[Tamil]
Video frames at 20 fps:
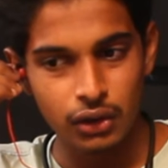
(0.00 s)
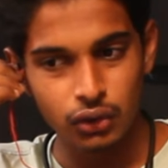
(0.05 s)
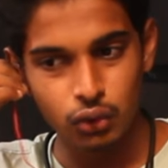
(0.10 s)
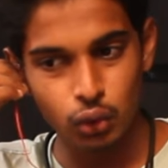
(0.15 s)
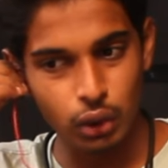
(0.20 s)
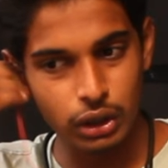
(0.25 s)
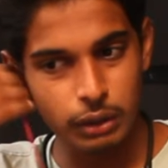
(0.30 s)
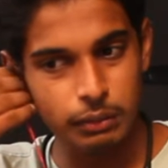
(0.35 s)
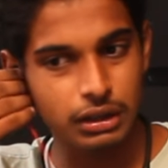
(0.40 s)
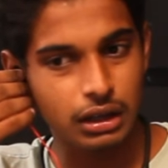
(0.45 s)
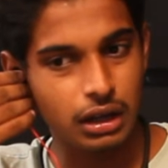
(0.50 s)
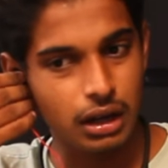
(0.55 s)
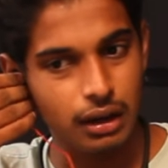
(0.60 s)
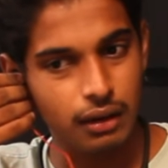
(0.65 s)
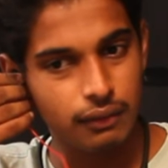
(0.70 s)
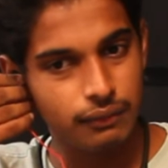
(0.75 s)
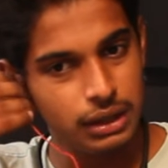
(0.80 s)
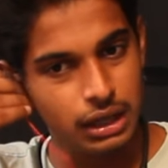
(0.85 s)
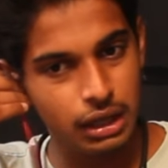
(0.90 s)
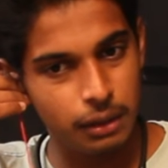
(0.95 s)
ஸோ இப்போ
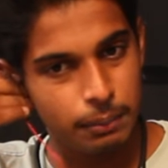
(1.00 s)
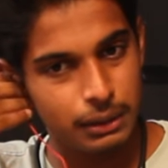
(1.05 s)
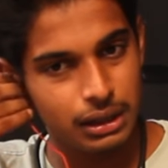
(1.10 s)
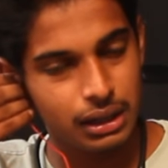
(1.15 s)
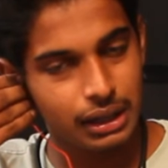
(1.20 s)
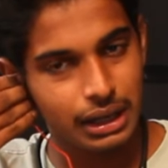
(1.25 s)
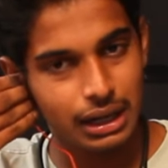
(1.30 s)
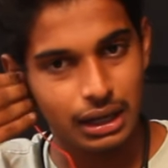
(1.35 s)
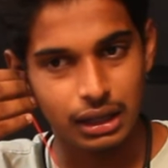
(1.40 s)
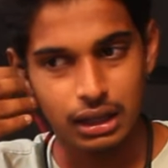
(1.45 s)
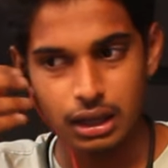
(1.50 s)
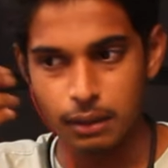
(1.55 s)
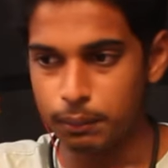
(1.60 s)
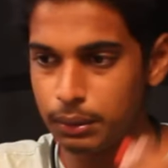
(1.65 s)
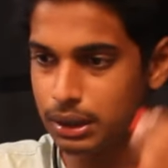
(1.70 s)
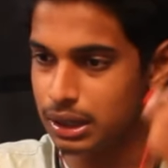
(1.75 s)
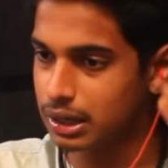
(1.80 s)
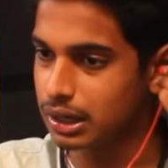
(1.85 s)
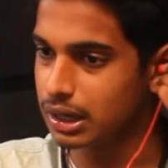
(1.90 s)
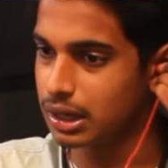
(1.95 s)
நான் வியர் பண்ணுறதுக்கு எனக்கு
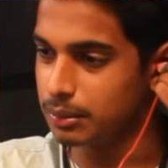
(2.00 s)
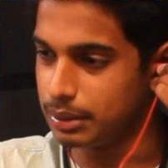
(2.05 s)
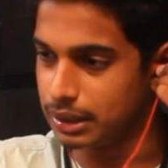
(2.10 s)
எப்படி இருக்குது